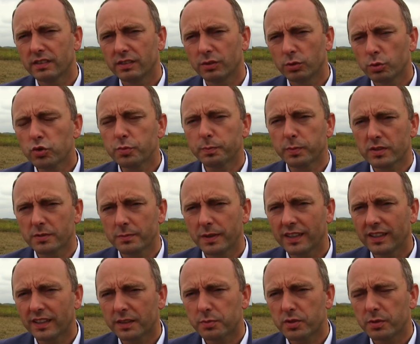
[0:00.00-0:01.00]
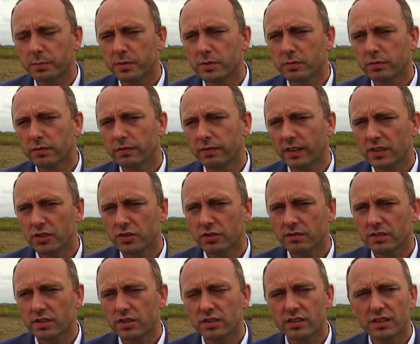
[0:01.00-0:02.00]
już po zmianach przepisów w
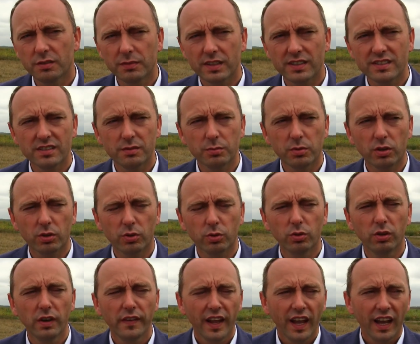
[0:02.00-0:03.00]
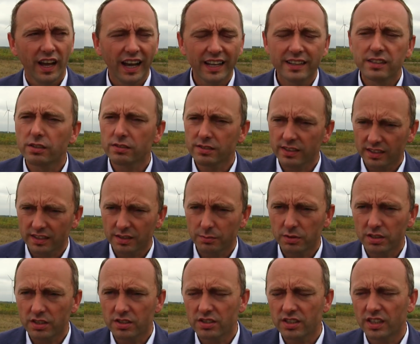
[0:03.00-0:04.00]
2017 roku, a co za tym
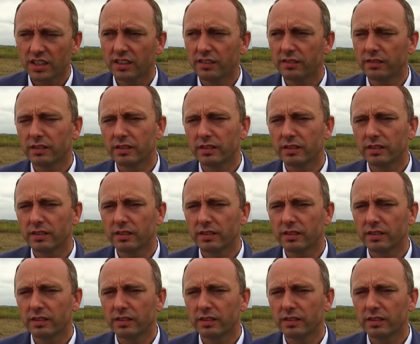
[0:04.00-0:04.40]
idzie e,